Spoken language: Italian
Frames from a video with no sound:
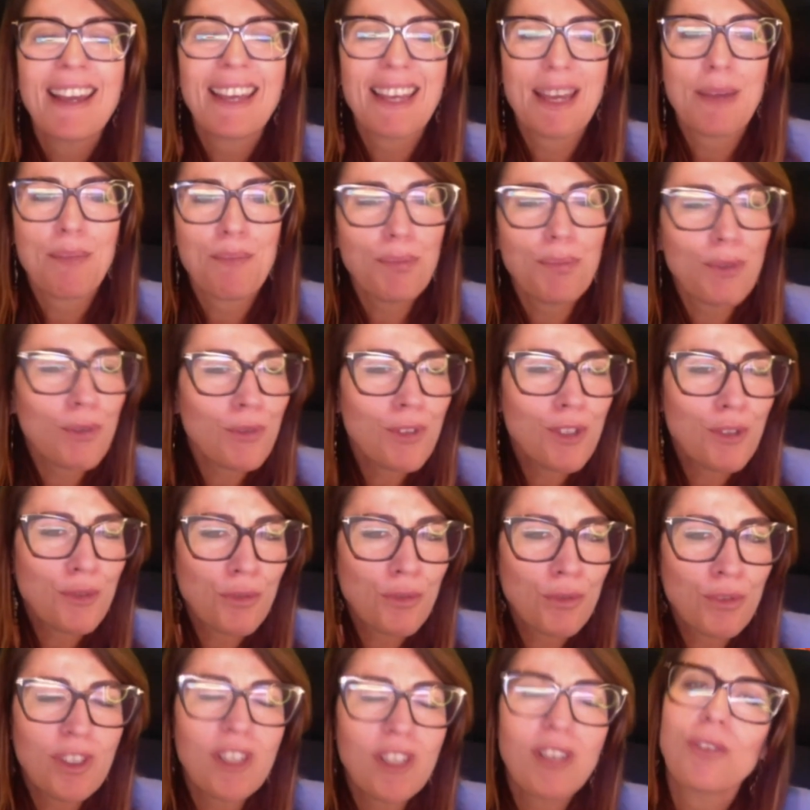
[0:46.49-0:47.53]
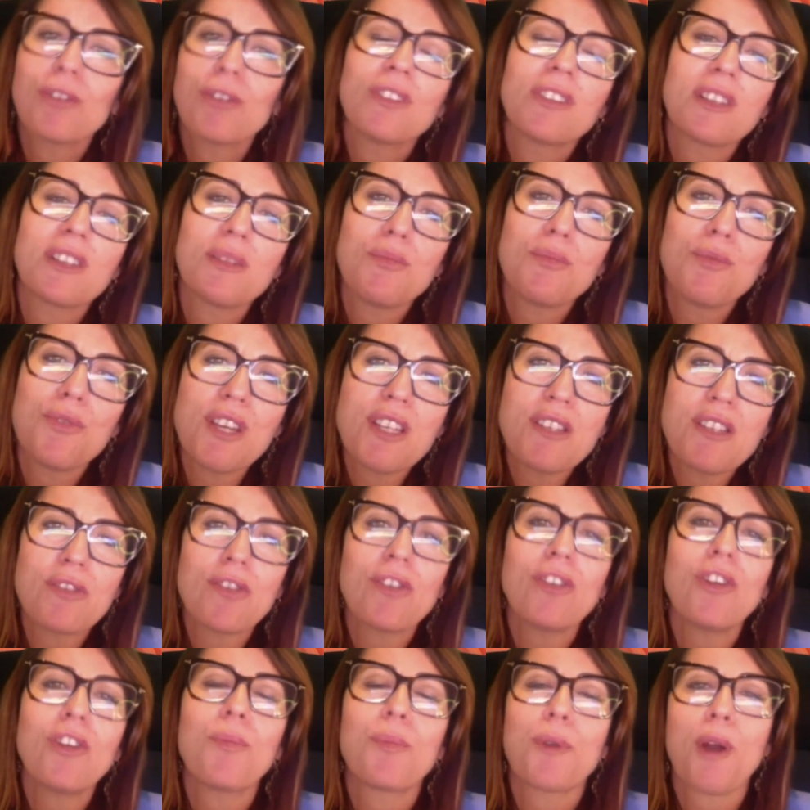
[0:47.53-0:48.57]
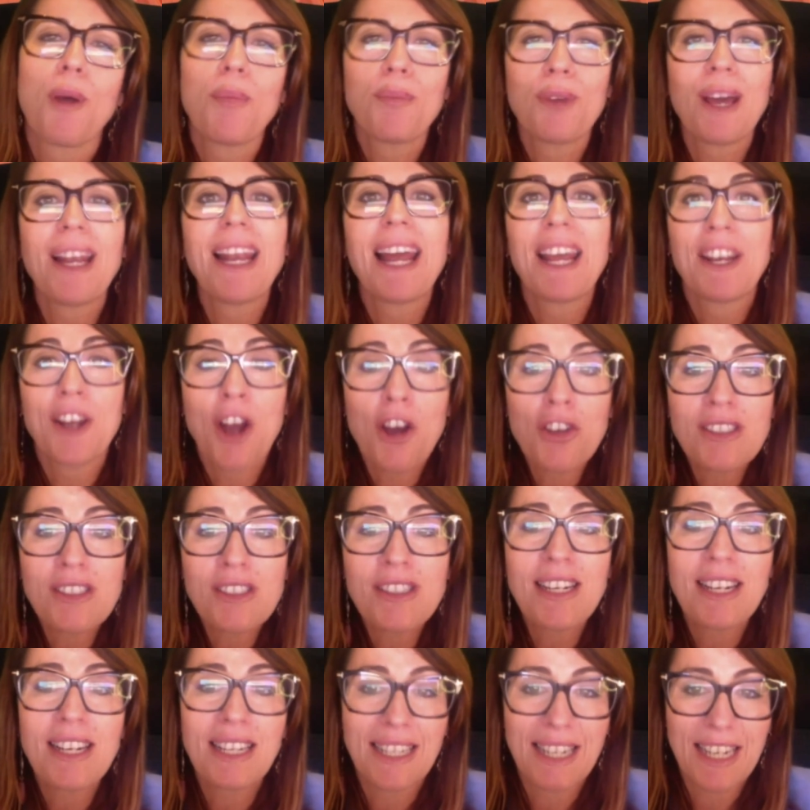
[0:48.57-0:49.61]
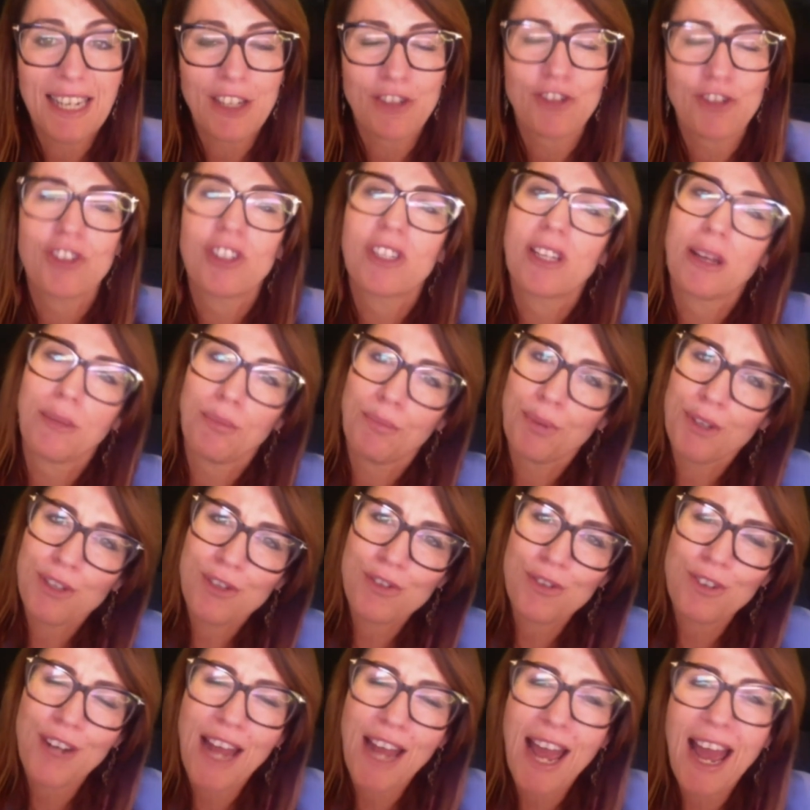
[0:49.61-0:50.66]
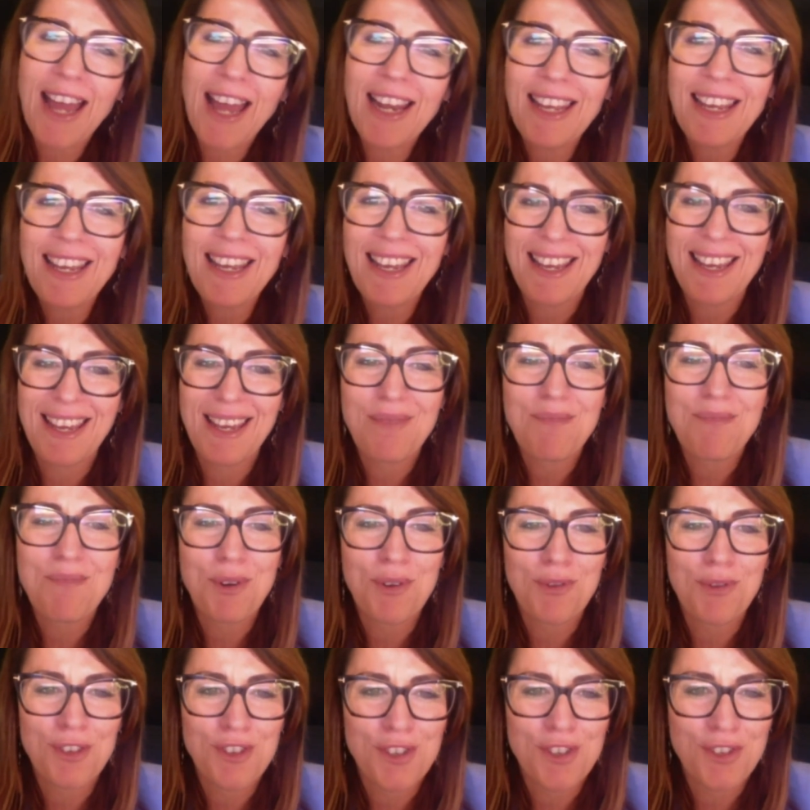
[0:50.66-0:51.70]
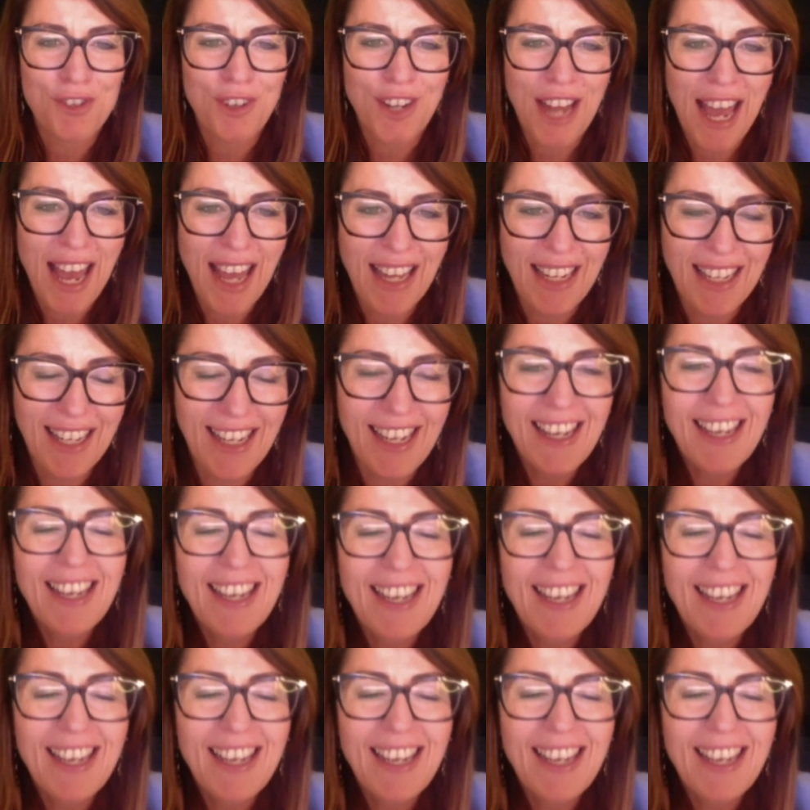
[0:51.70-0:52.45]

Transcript: che più di tutti contribuiscono proprio alla nostra crescita personale e professionale.